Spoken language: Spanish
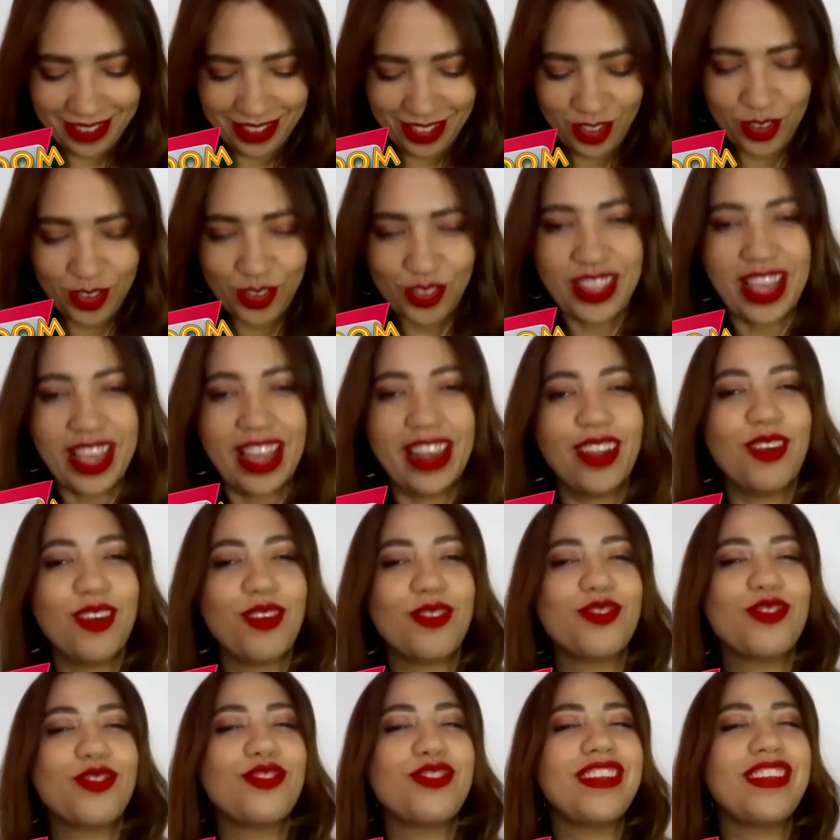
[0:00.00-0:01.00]
yo,
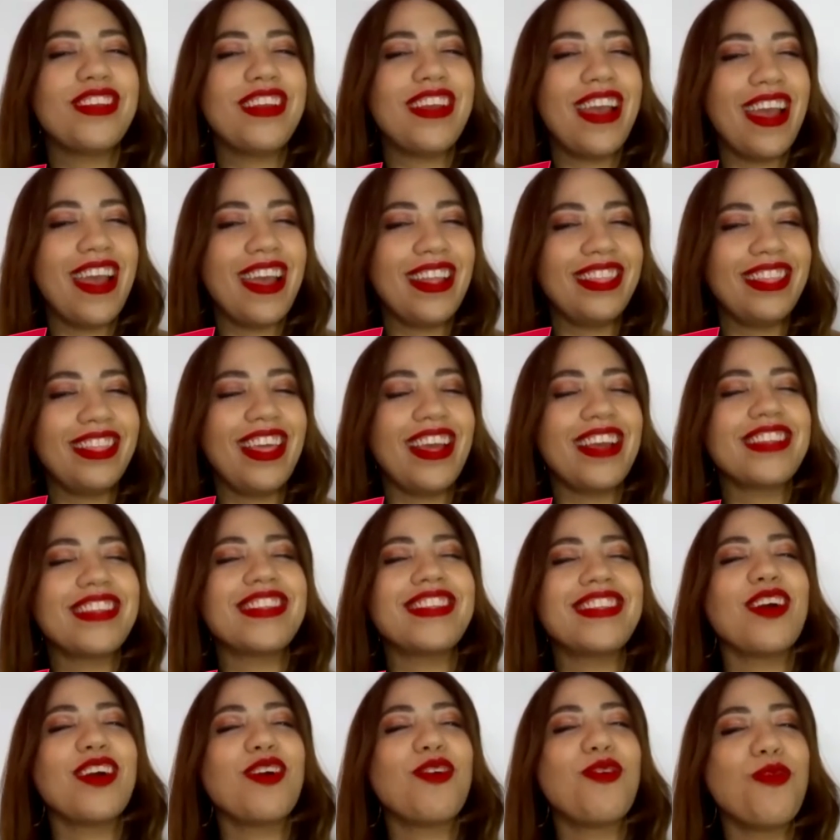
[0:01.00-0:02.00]
salgo siete
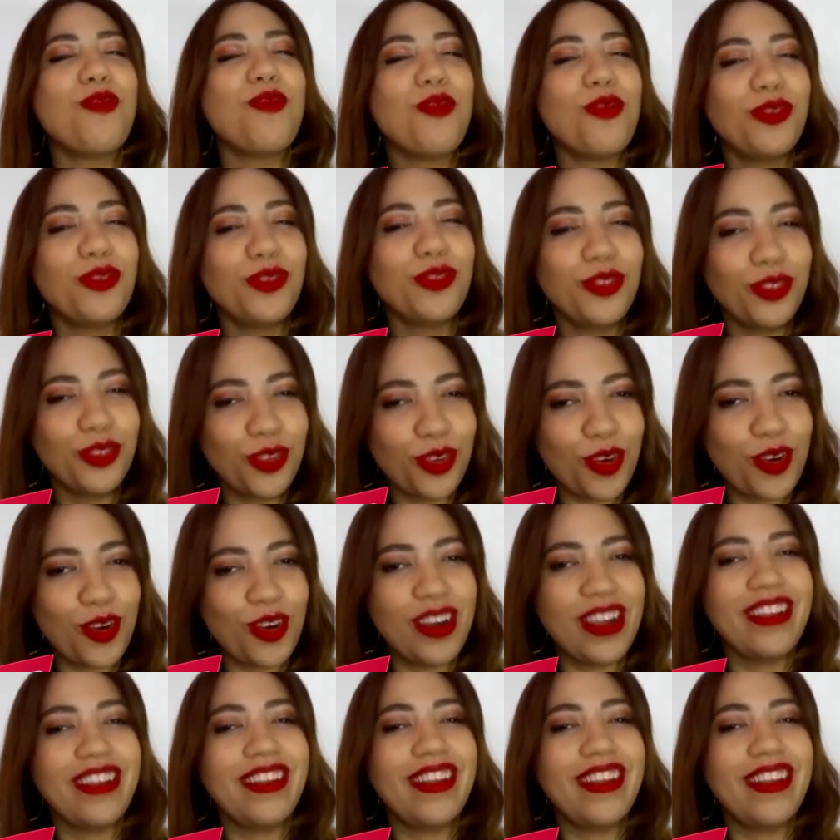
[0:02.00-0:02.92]
segundos